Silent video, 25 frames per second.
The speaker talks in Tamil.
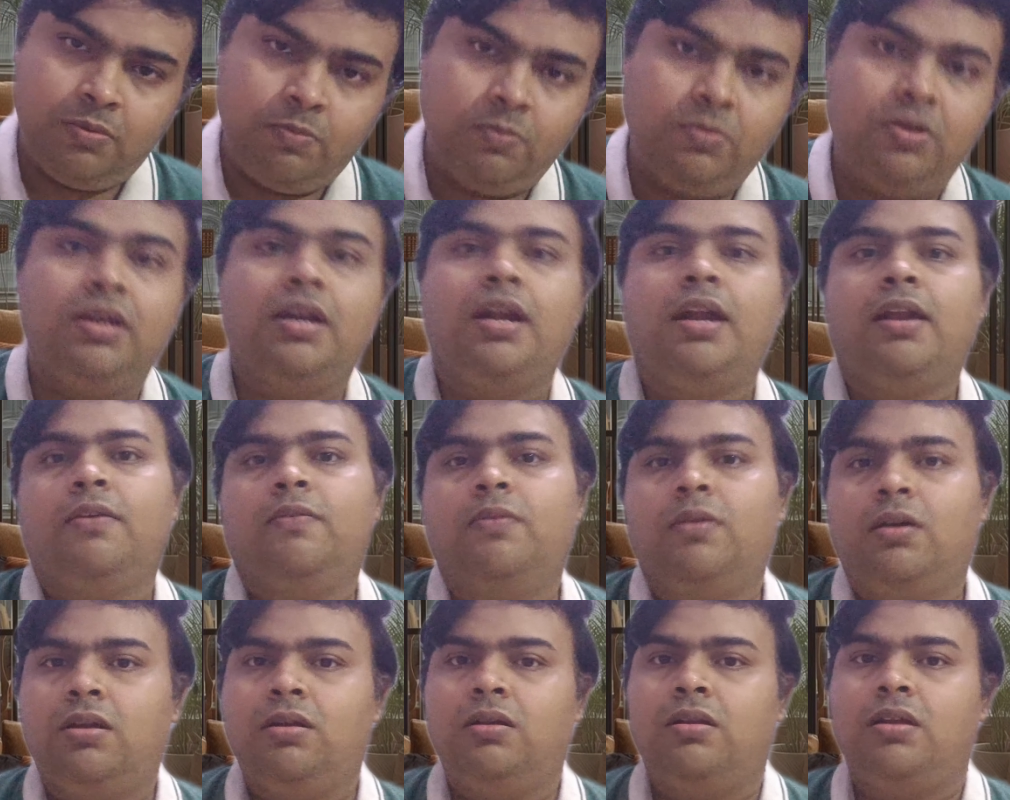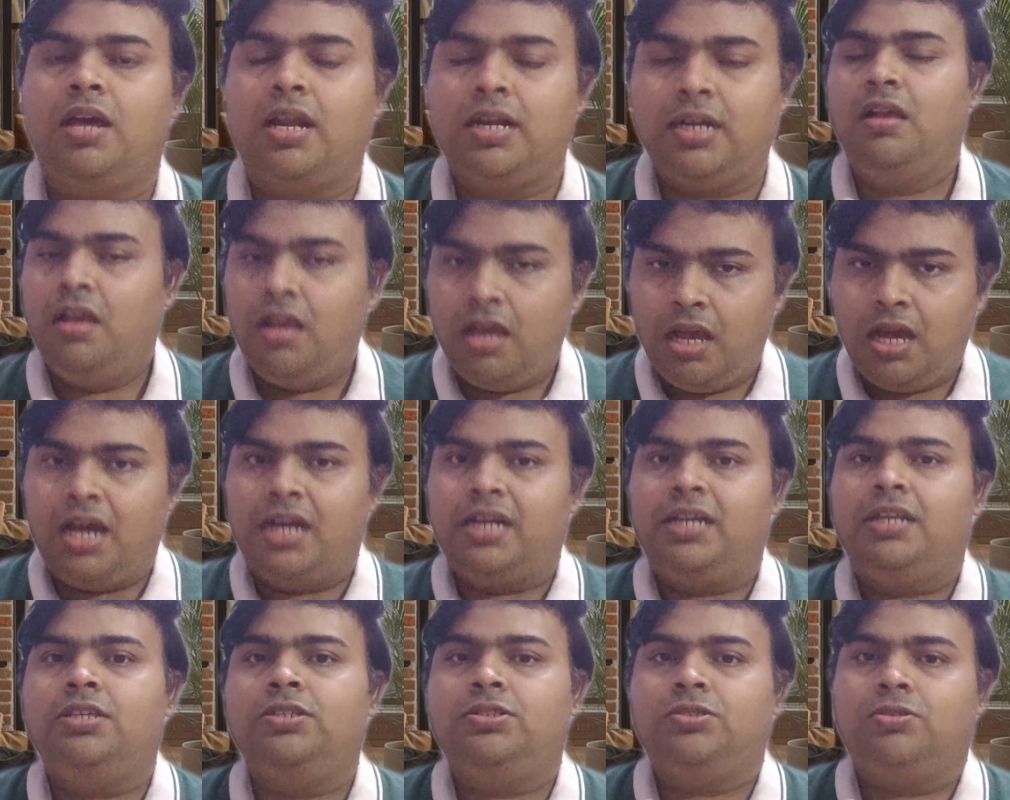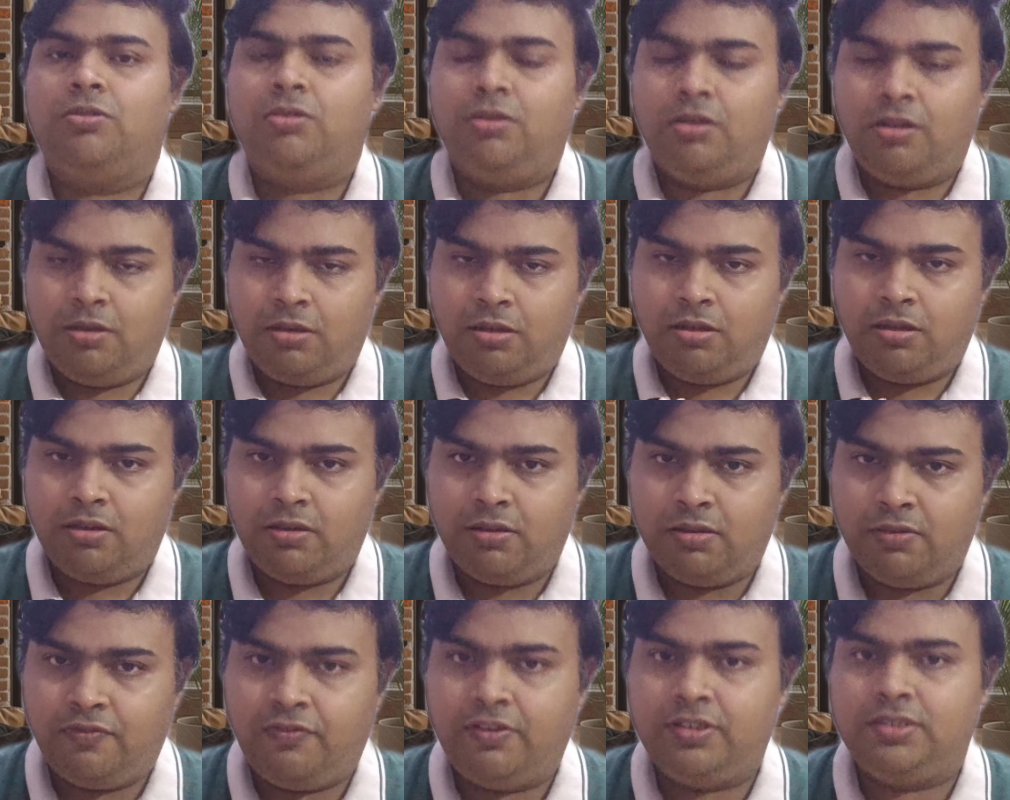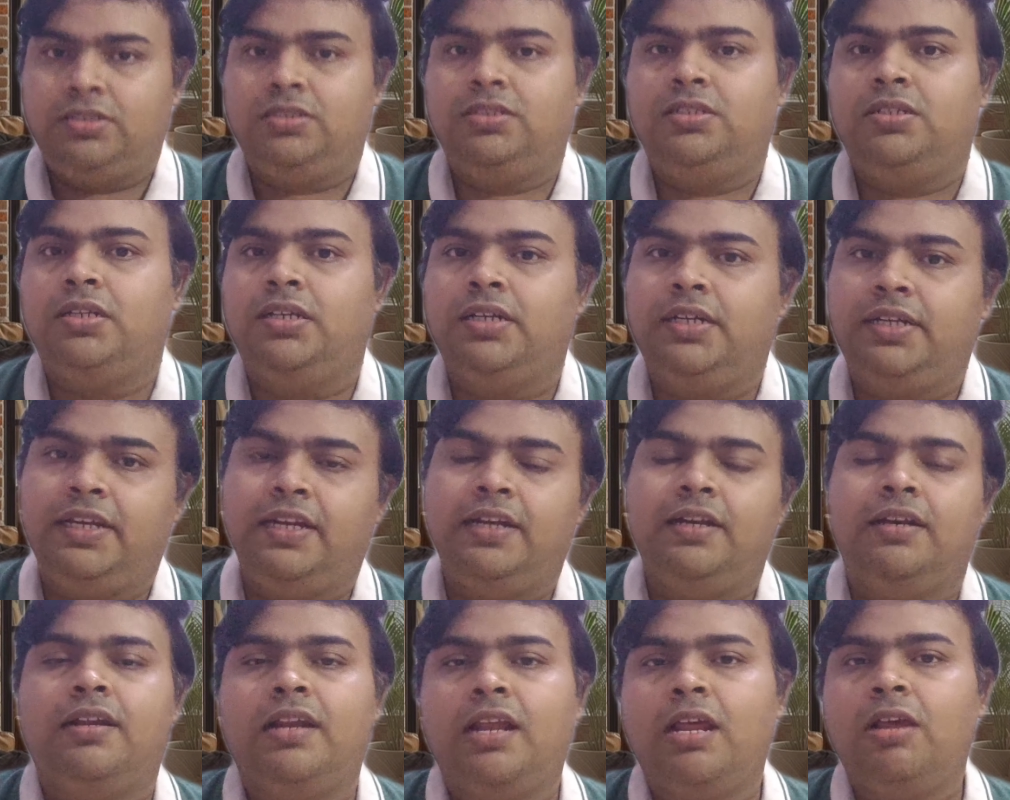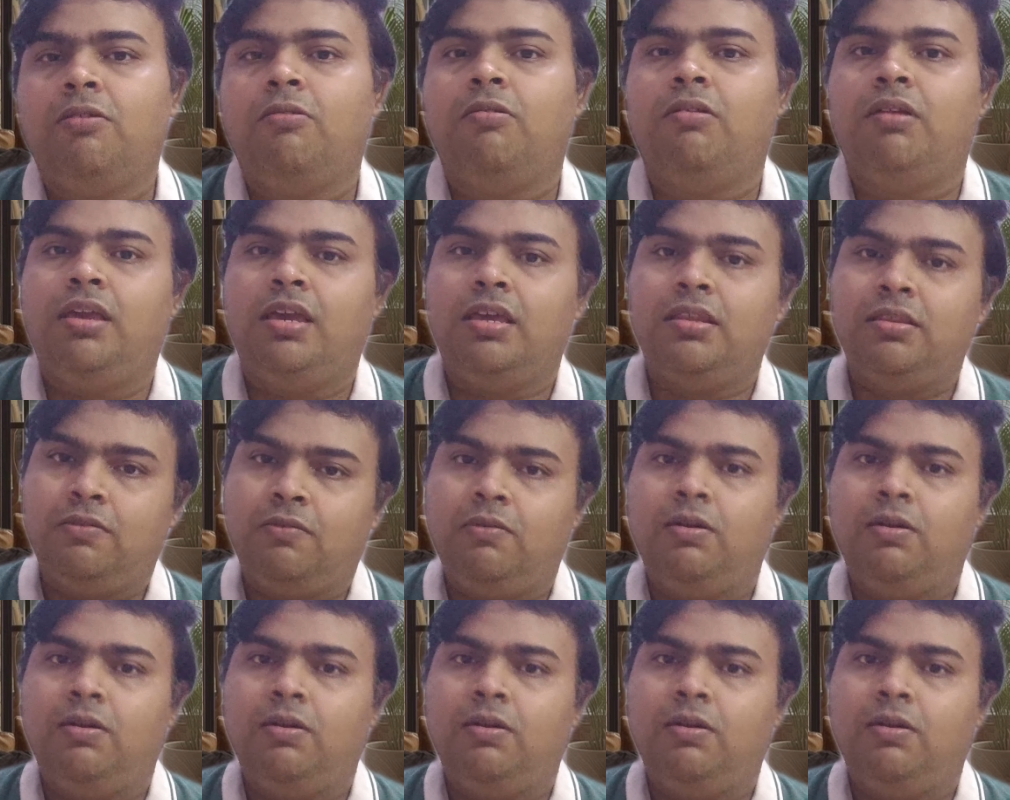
முன்னாடி வரணும் அட்லீஸ்ட் ஒரு ஃபஸ்ட்டு டென் ரேங்க்குள்ளேயாவது